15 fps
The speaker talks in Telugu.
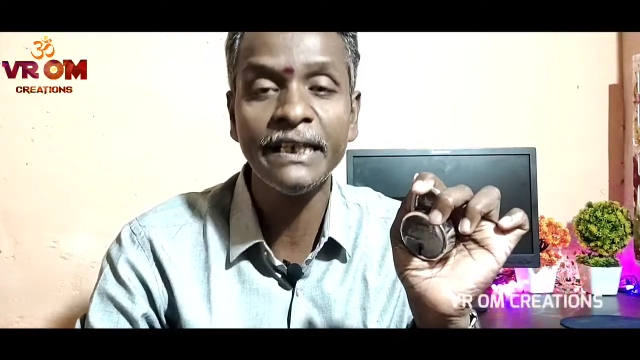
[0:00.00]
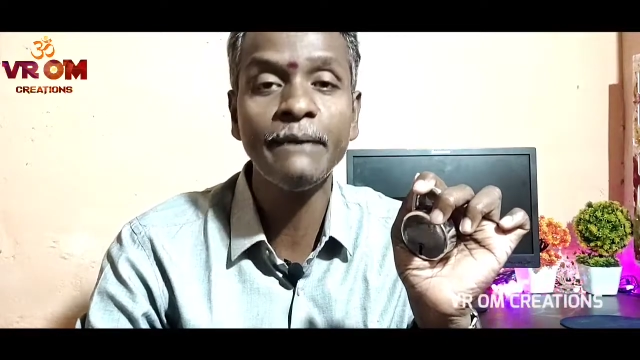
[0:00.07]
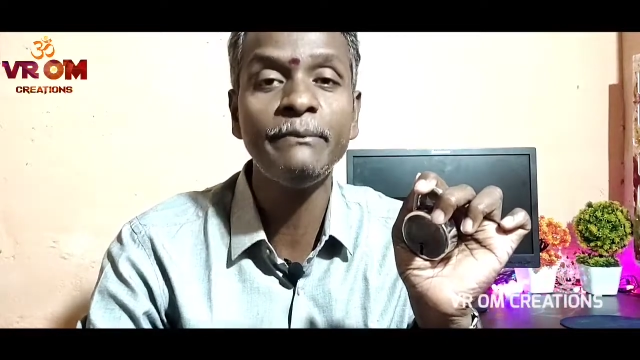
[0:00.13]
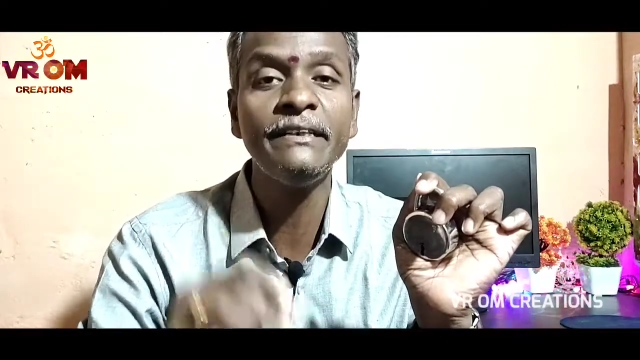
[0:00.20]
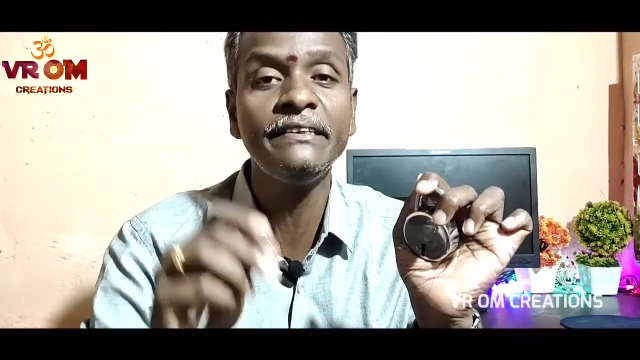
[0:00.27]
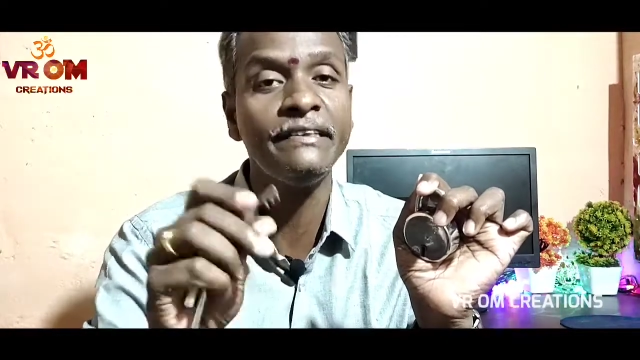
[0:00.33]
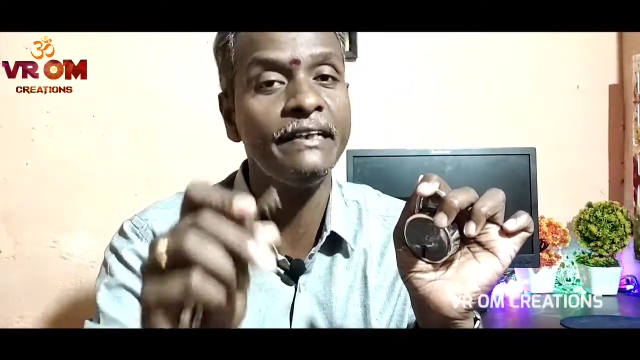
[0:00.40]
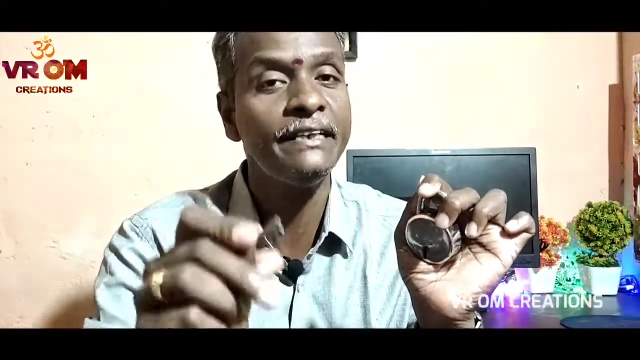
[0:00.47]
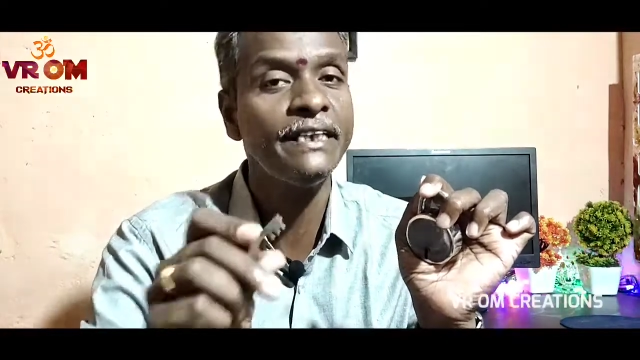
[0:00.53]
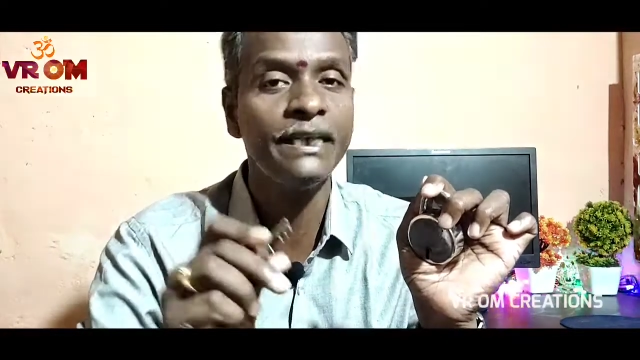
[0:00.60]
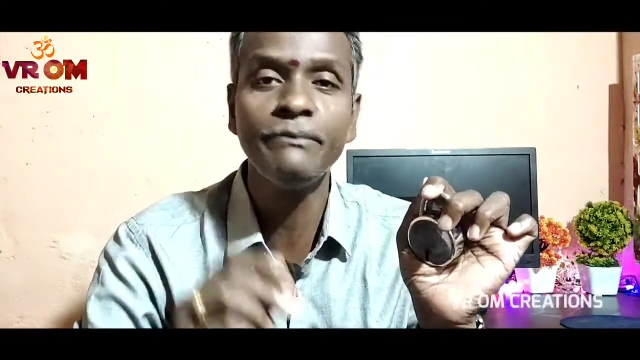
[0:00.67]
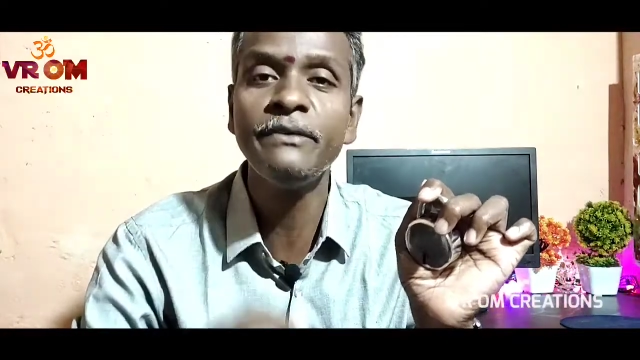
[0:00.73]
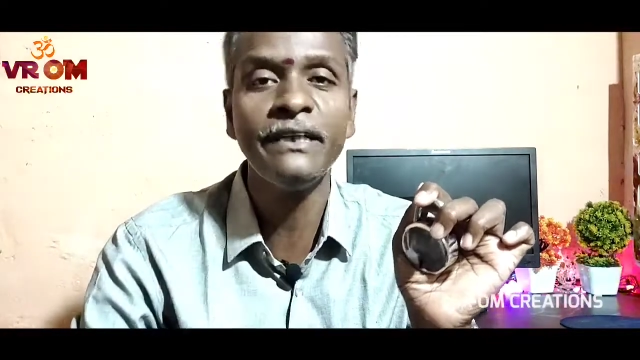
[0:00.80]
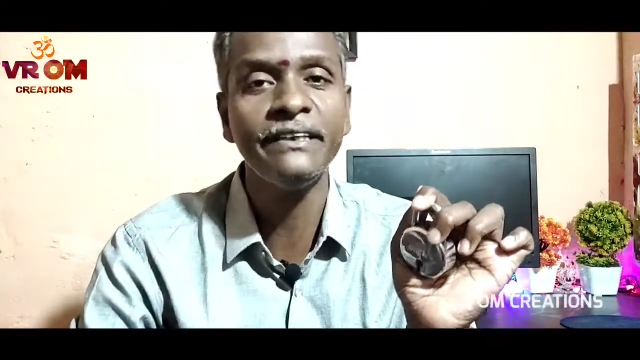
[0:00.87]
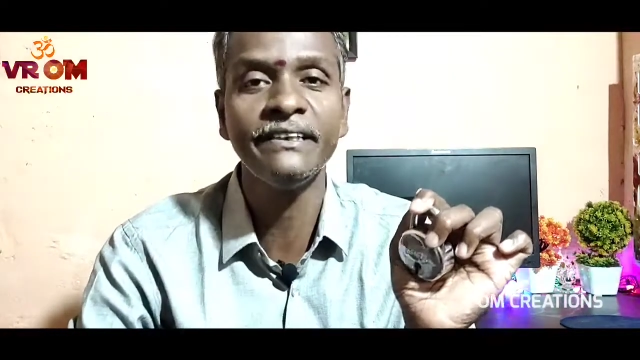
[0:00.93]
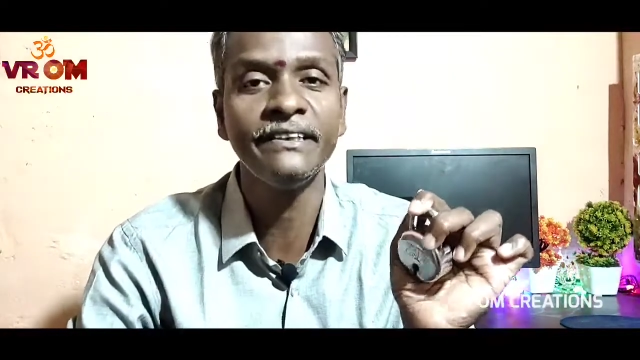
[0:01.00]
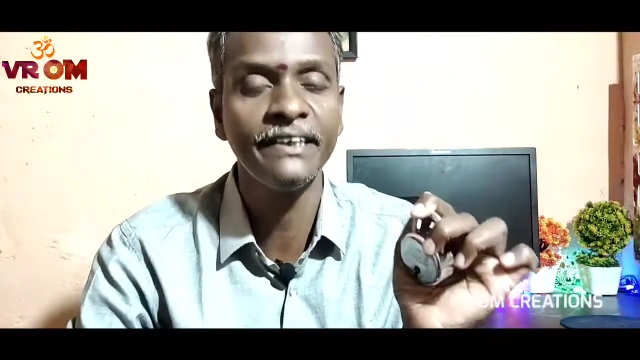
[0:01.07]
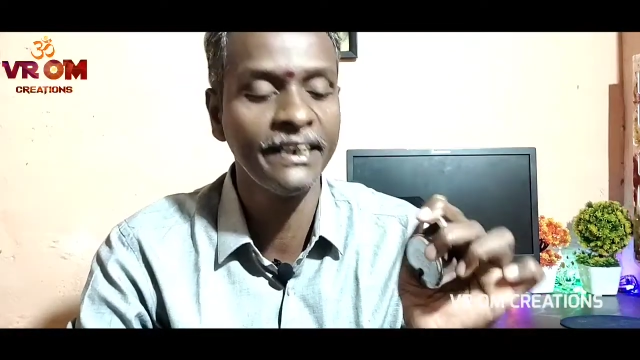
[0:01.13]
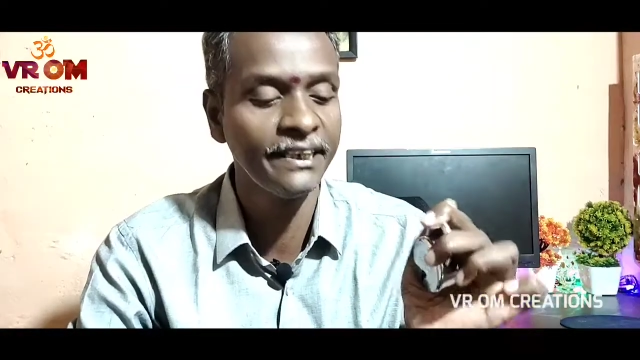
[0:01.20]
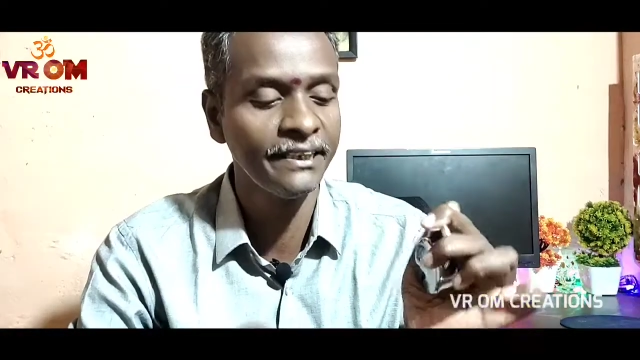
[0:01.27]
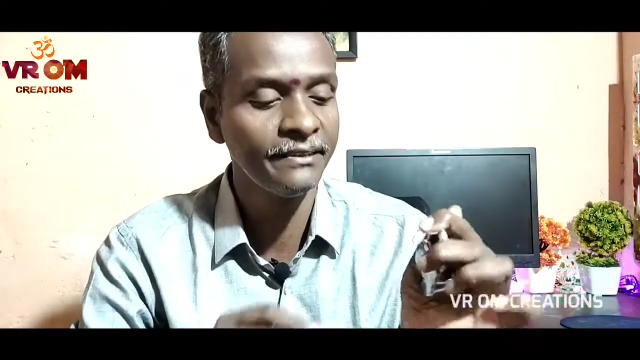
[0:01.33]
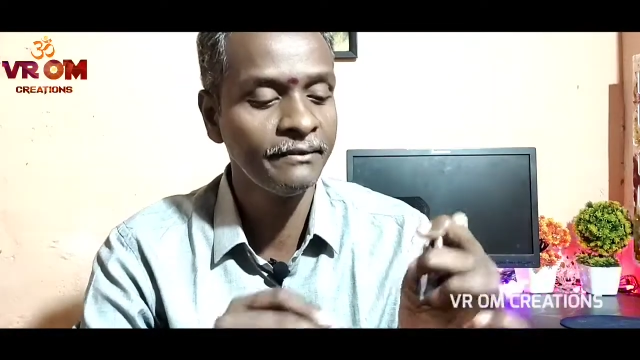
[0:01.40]
ఈ తెలియజేయడం
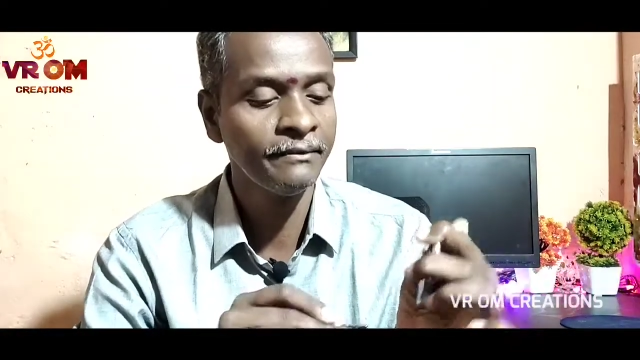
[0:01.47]
జరిగింది